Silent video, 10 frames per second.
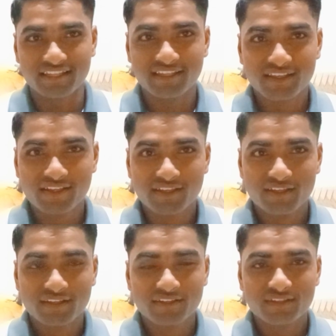दें
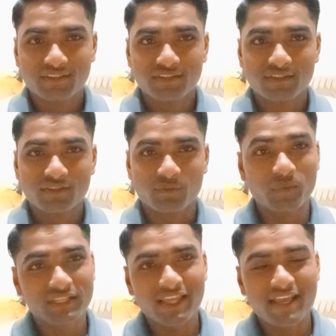
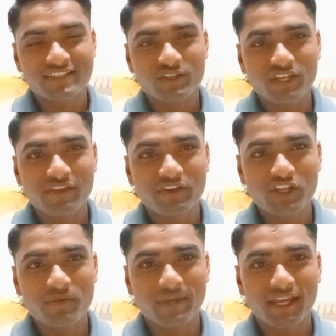मिलते हैं ऐसी नई
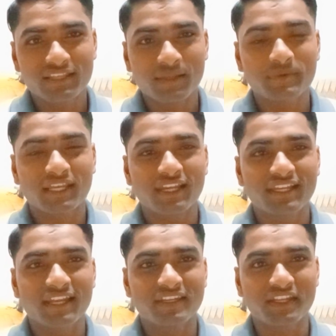वीडियो में तब तक के
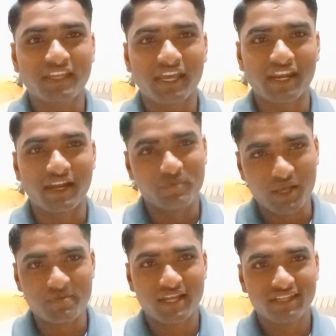लिए टेक केयर एंड
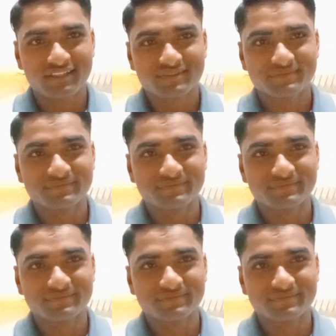बाय बाय